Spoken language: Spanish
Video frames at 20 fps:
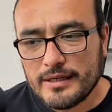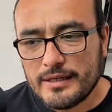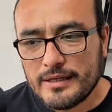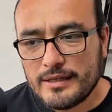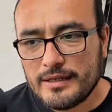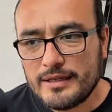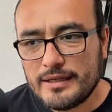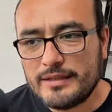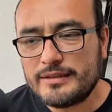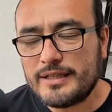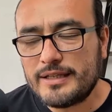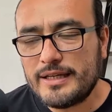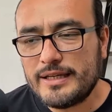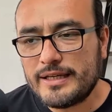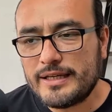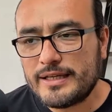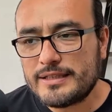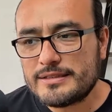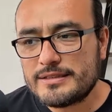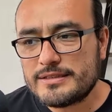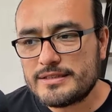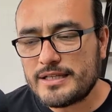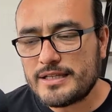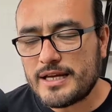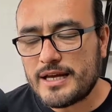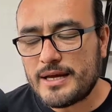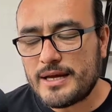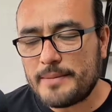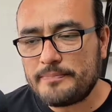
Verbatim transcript: la inteligencia